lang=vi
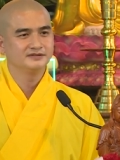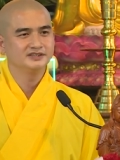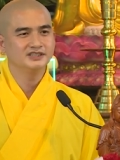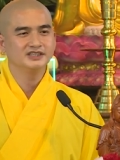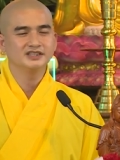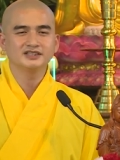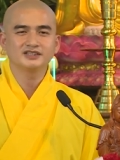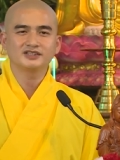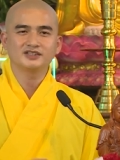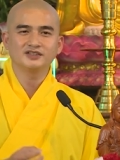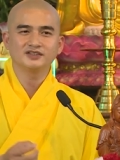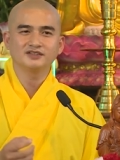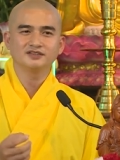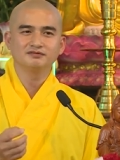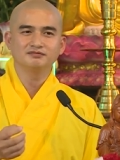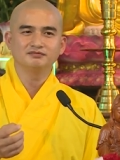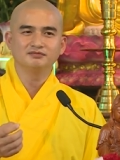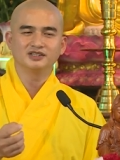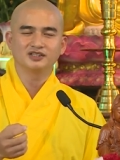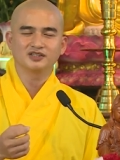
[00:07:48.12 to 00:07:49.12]
nhưng
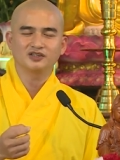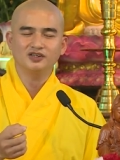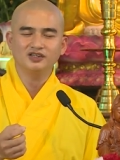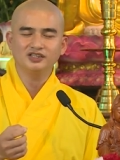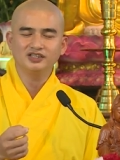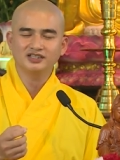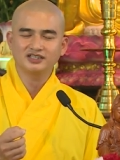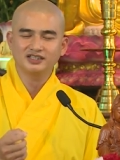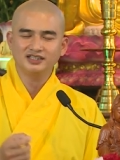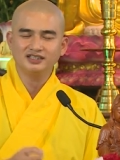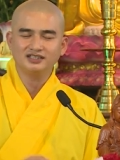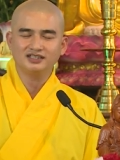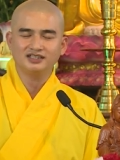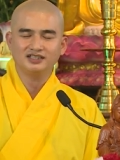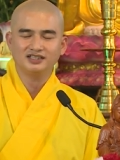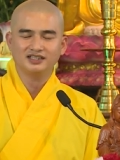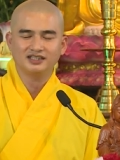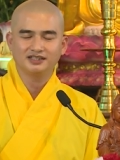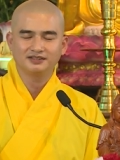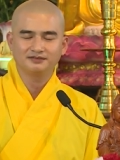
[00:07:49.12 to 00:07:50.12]
mình có ý kiến
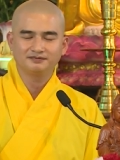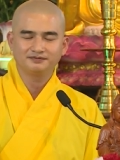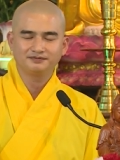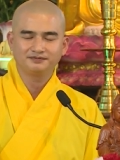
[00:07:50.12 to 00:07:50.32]
thế này